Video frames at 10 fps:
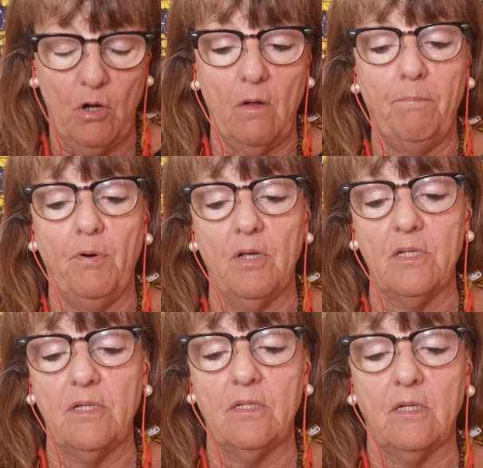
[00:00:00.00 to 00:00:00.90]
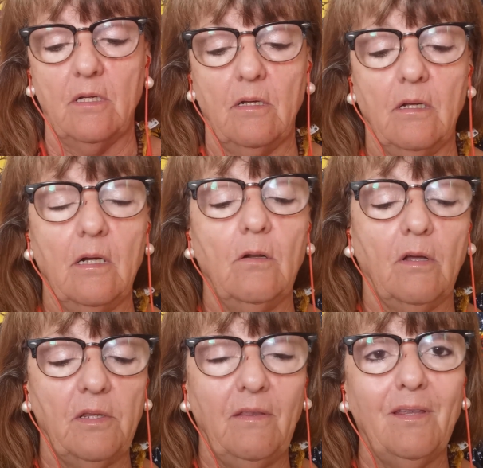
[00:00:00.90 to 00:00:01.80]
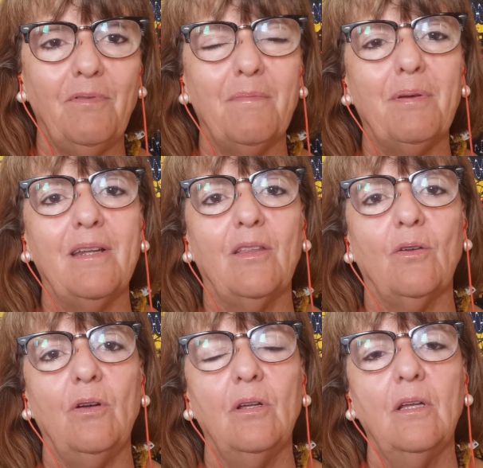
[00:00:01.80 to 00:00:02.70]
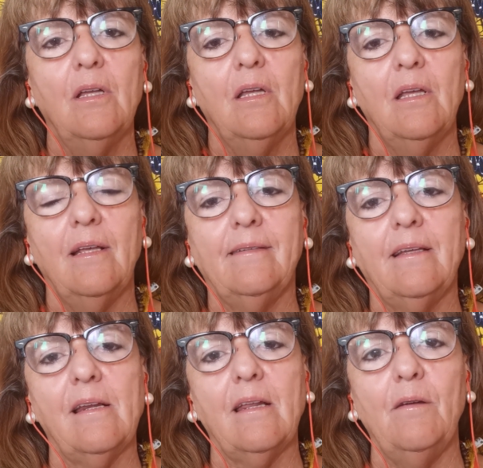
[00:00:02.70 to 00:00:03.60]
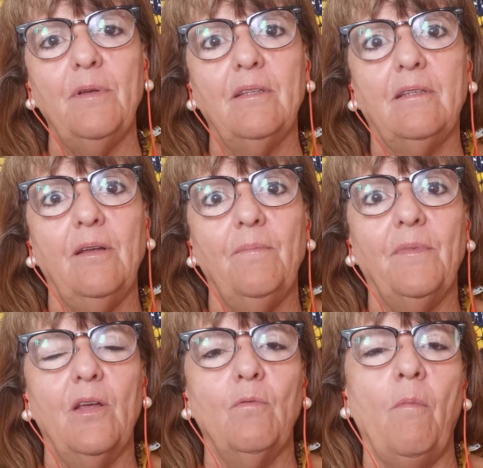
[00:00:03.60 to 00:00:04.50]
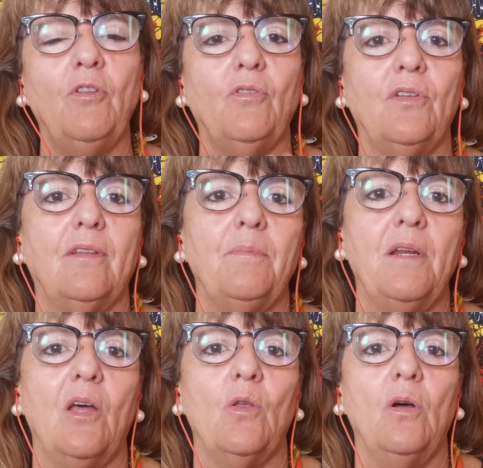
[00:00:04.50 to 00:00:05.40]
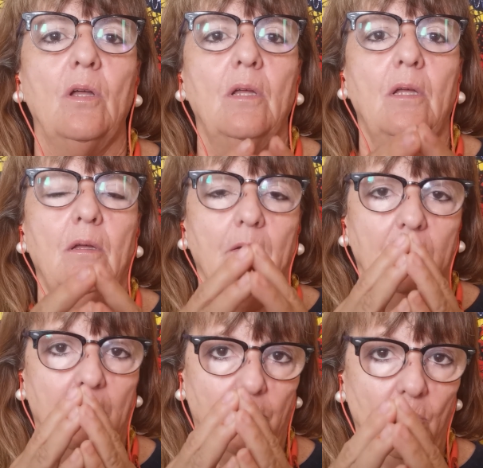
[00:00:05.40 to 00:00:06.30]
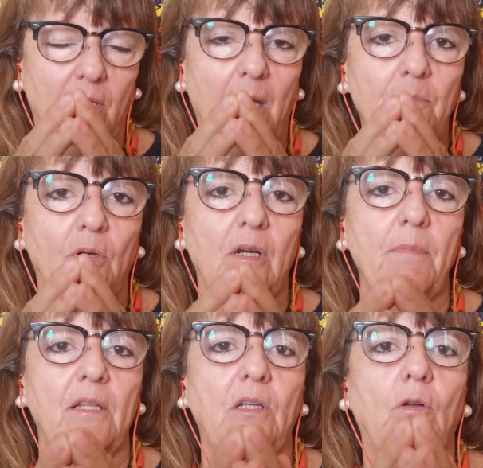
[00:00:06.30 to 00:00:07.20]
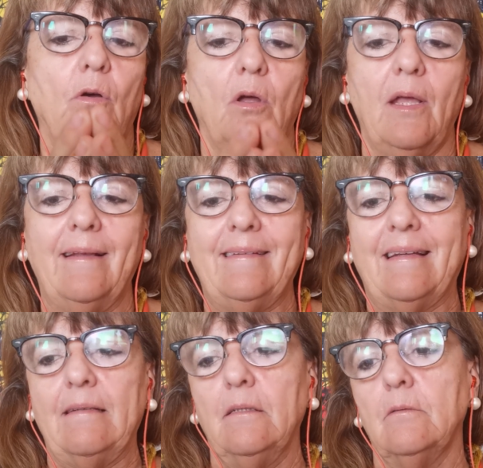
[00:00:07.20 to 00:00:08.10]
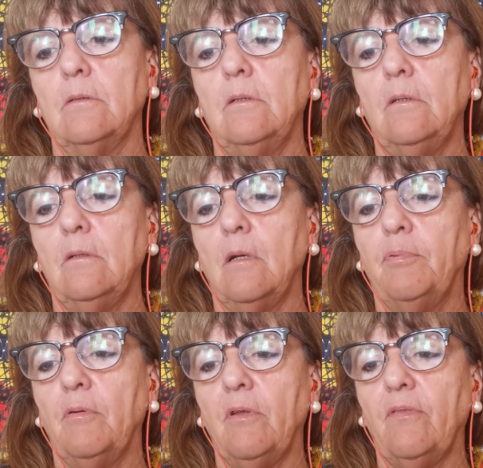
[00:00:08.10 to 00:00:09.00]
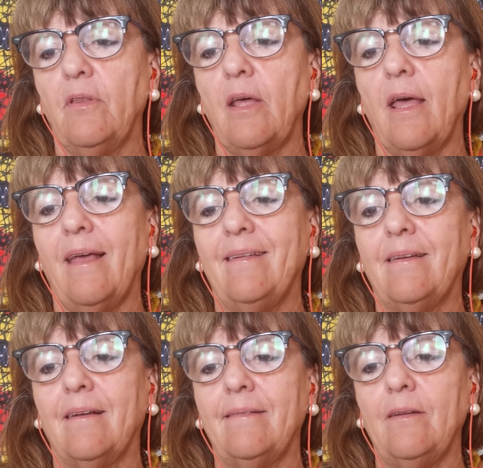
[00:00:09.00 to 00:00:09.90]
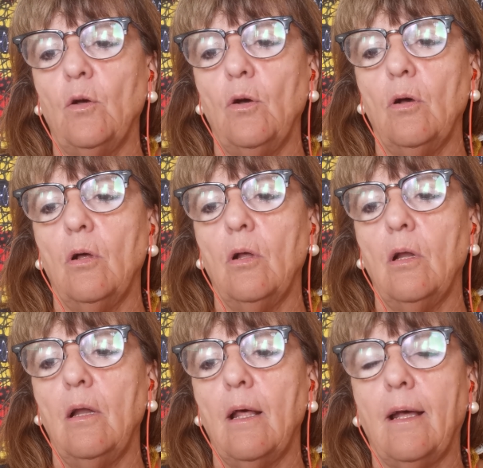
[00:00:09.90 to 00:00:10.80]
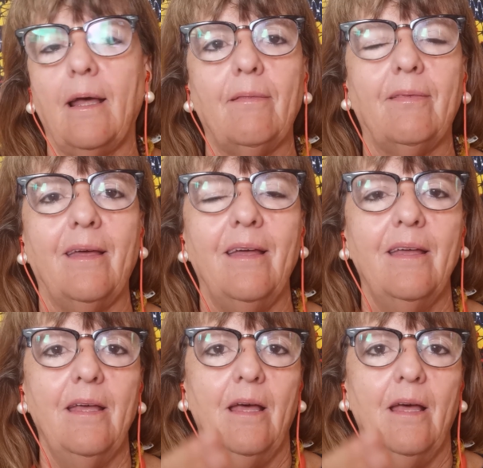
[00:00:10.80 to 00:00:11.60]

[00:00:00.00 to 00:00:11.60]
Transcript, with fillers: Bueno, pues eh, lo que dice bienvenido es que realmente en un momento determinado, debido al cambio climático, escaseó ¡ah! la publicidad, escaseó la caza.